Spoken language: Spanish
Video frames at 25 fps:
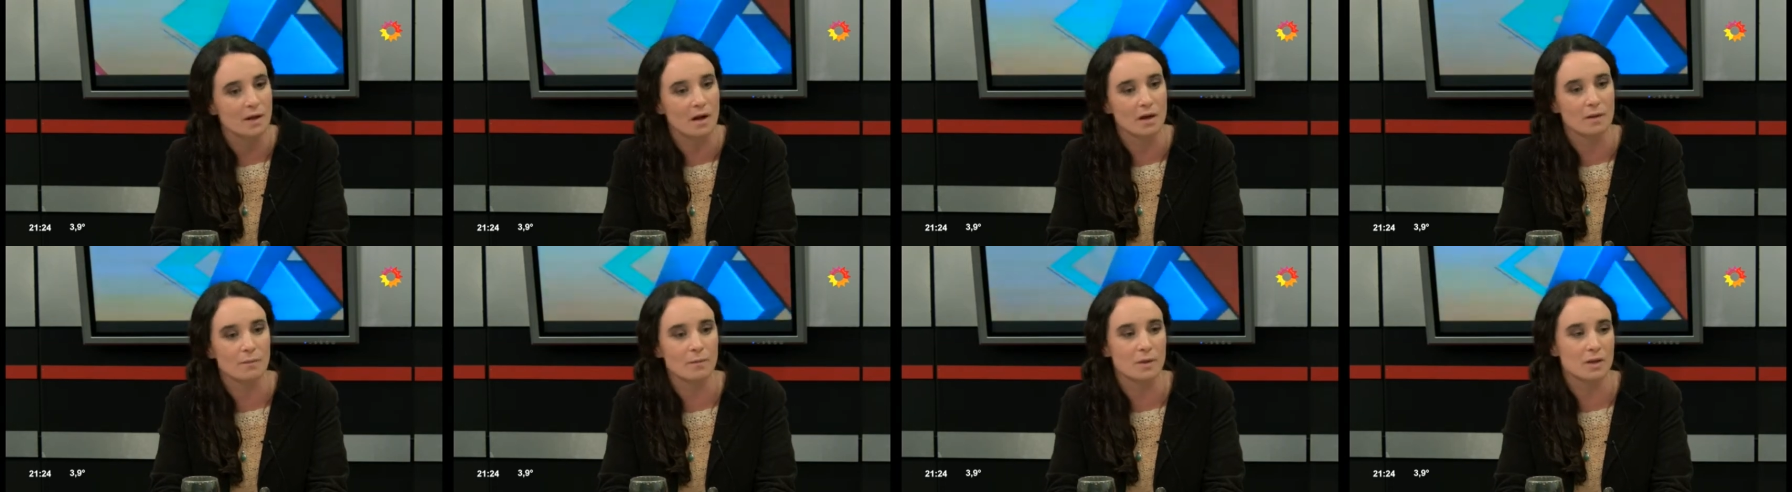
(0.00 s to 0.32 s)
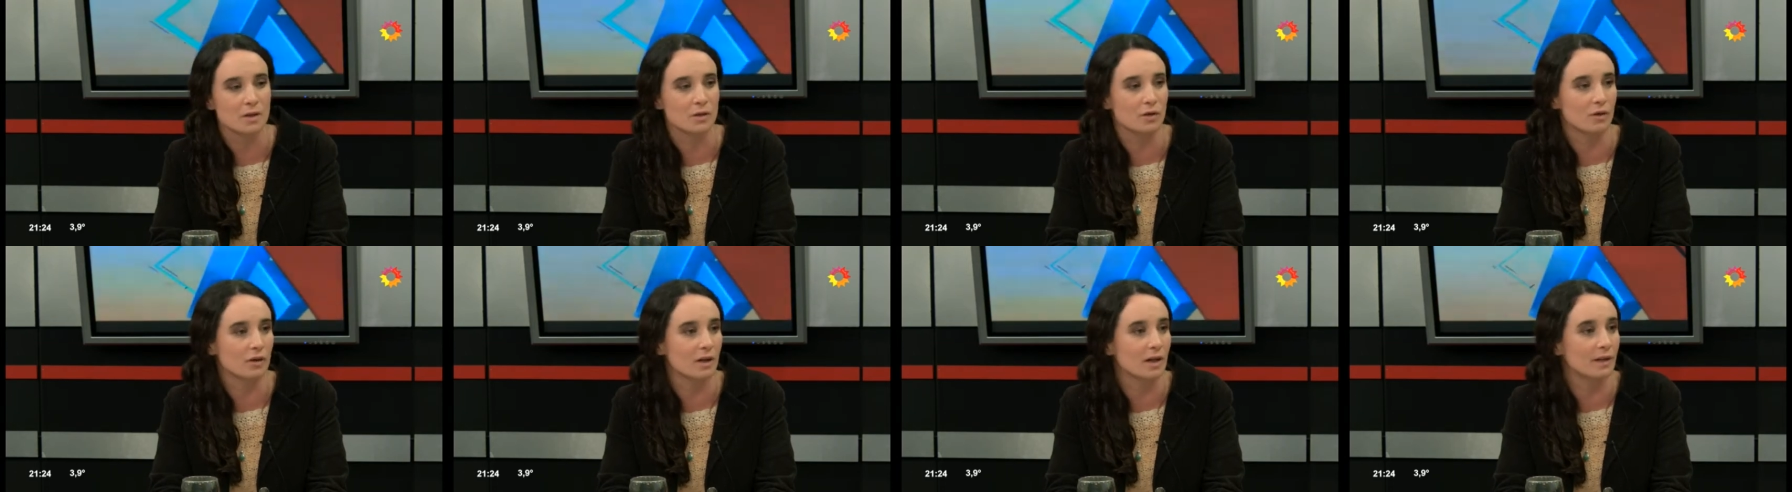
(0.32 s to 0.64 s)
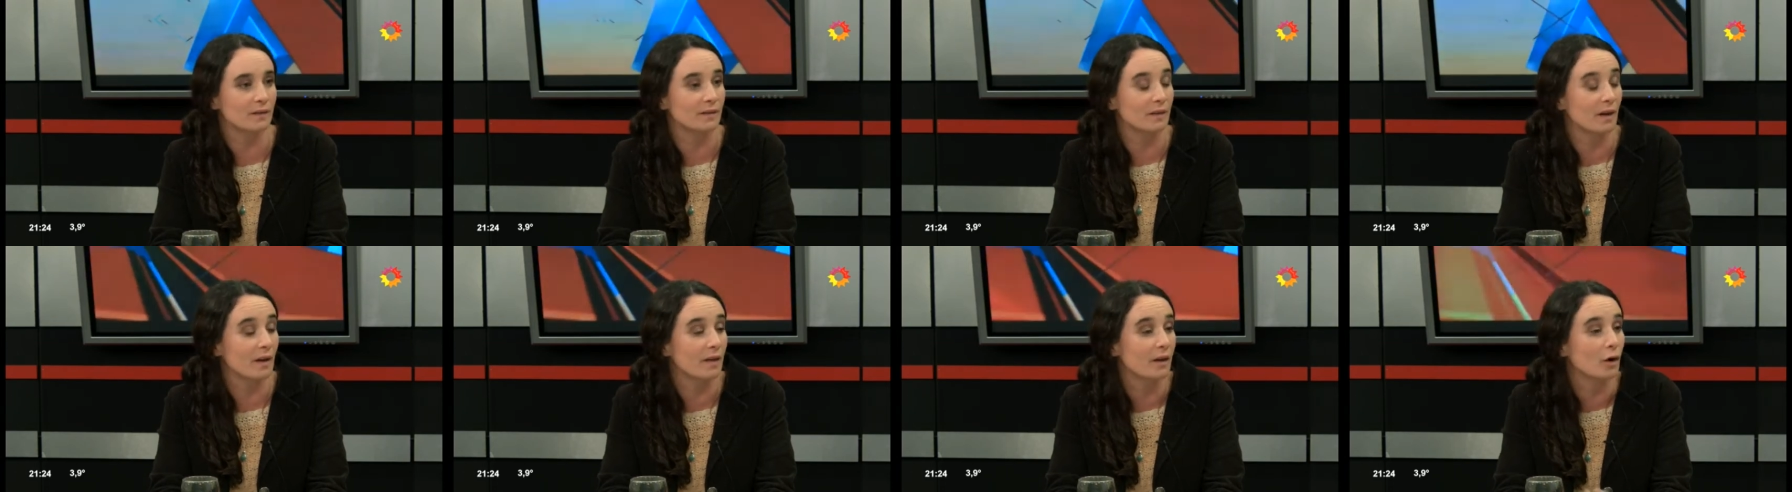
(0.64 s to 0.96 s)
hay mayor
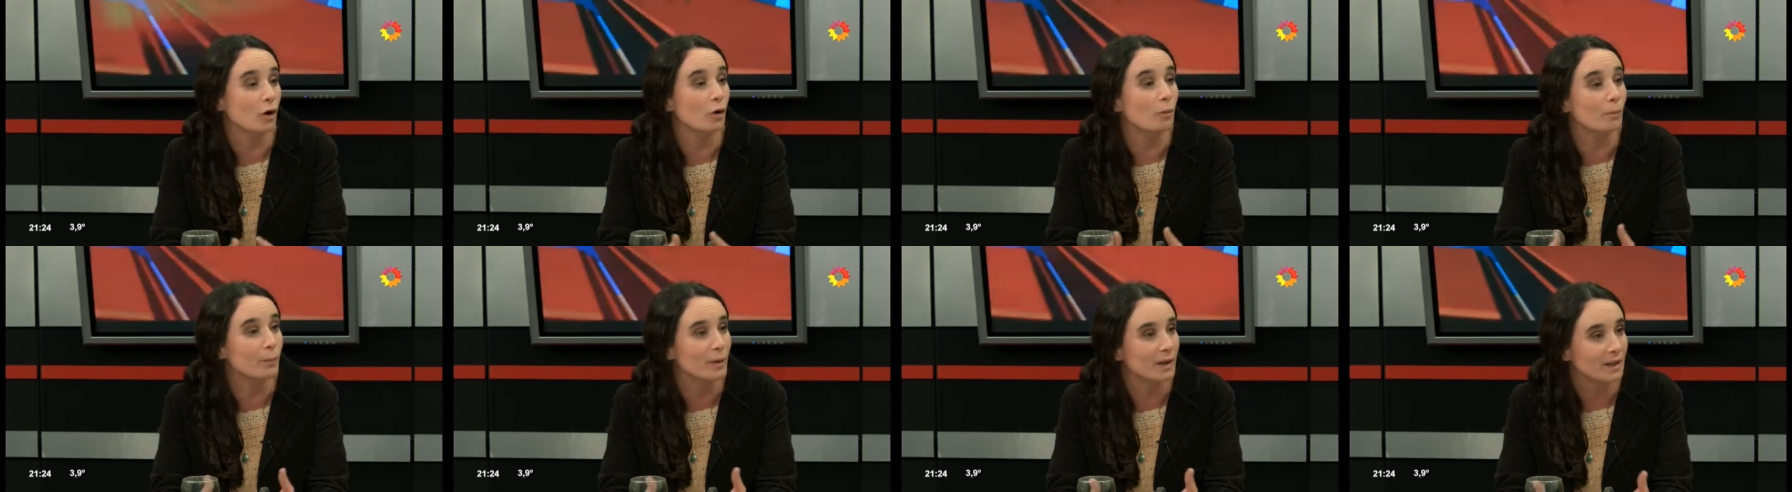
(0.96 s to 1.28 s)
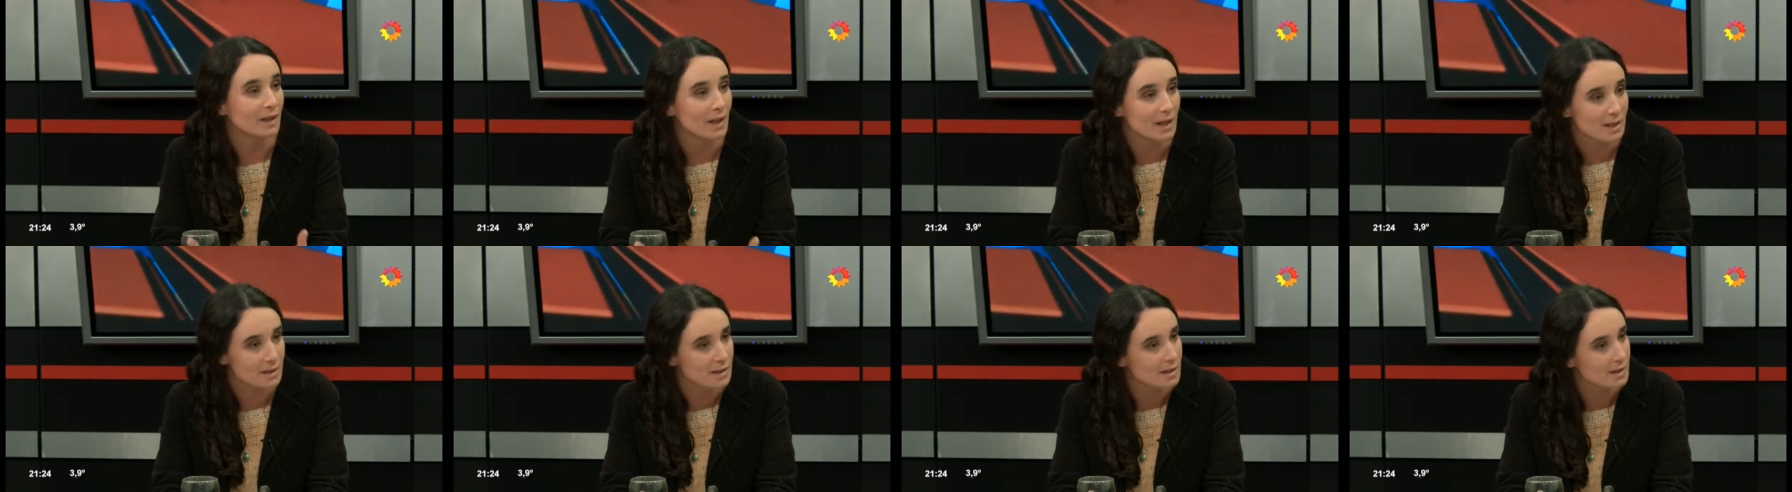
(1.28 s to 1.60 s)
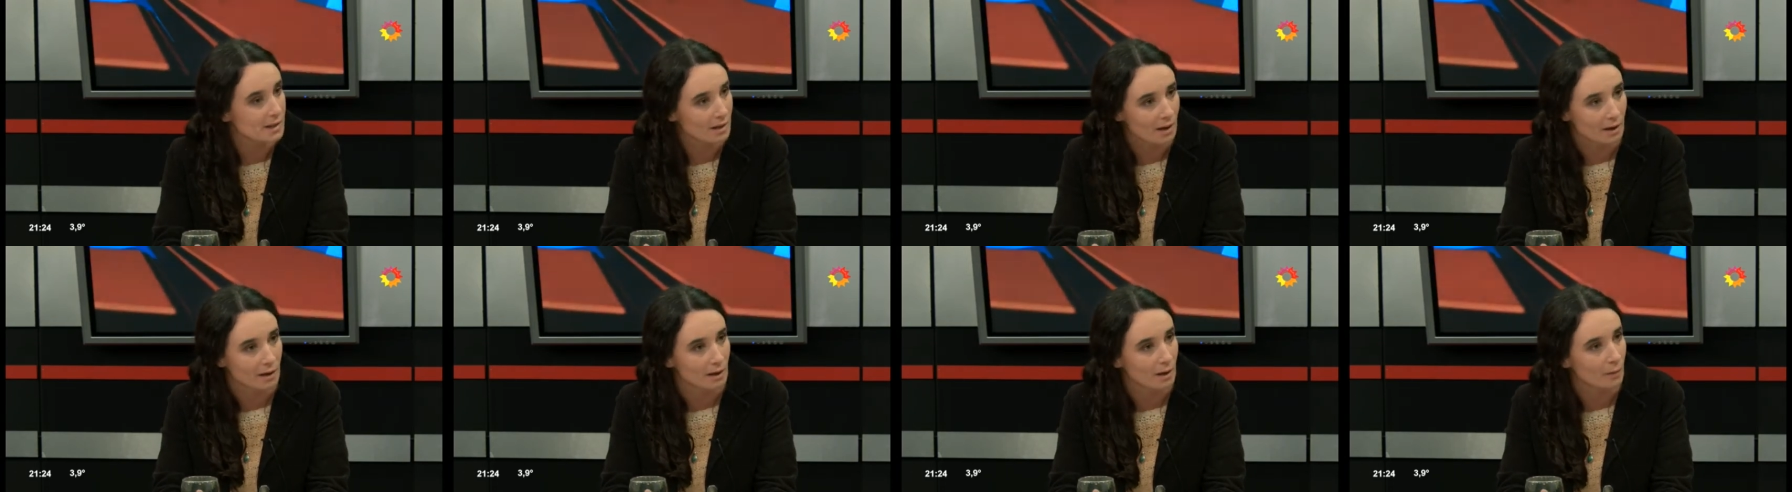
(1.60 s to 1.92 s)
cantidad de
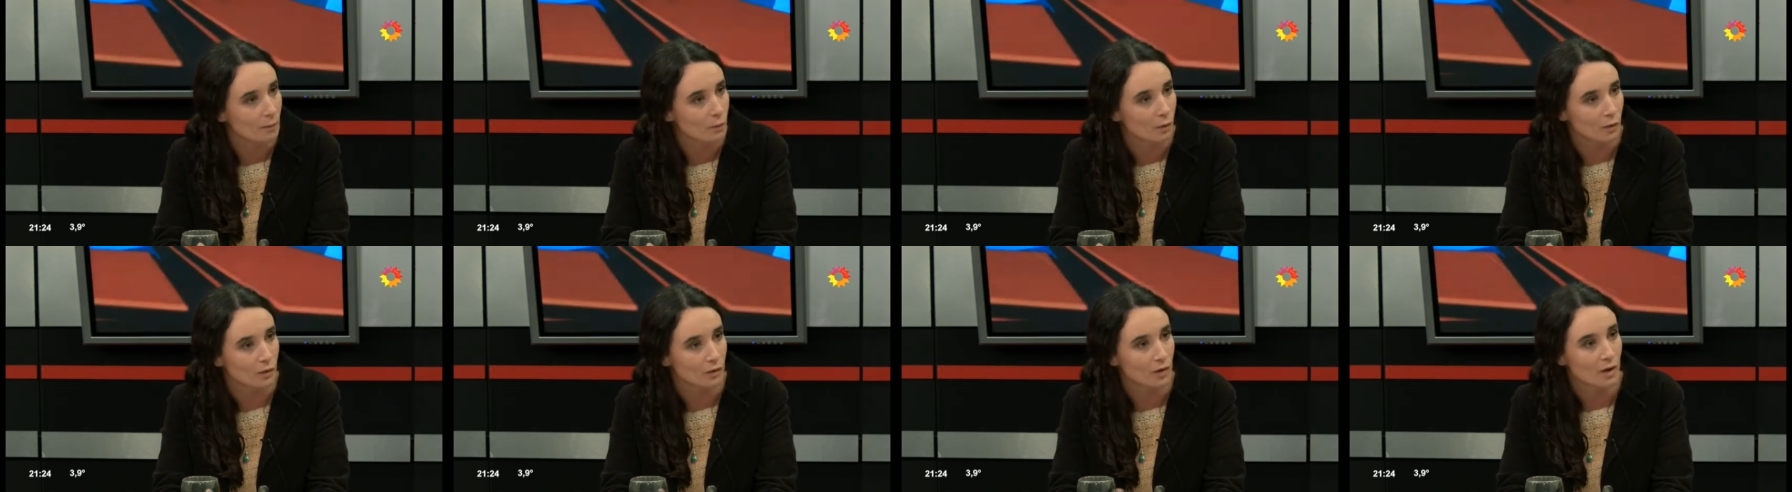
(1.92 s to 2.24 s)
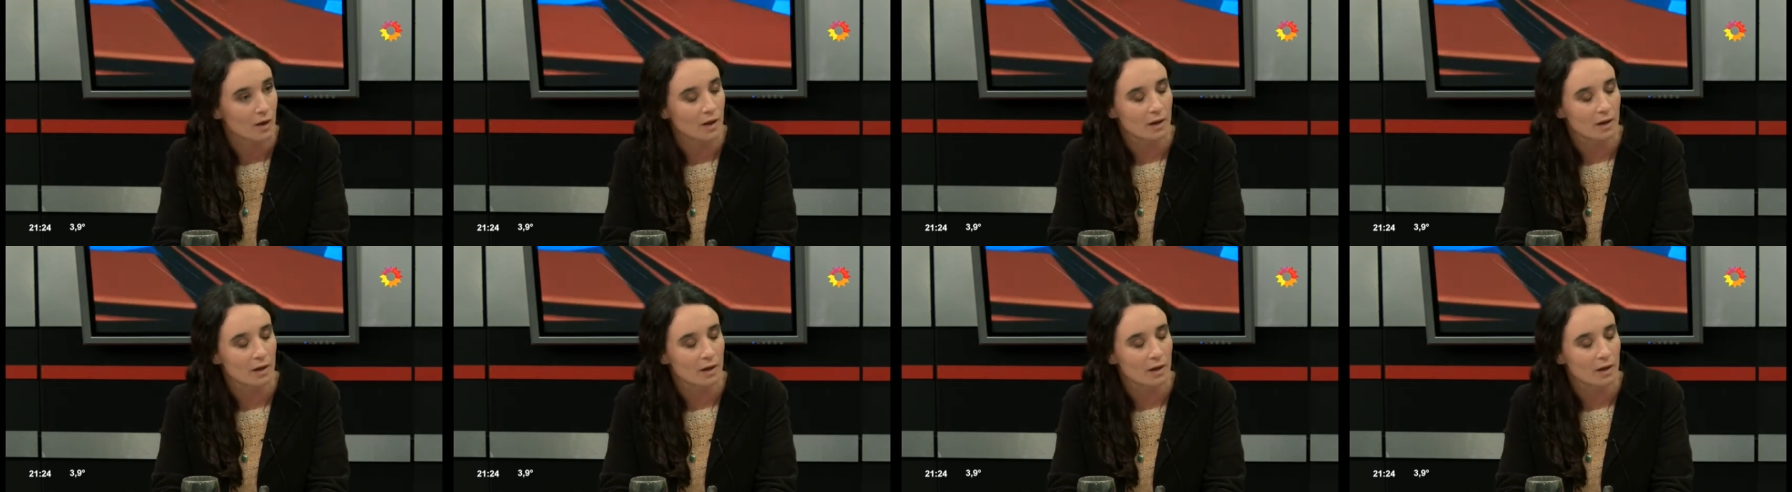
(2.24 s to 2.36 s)
competencia, digamos,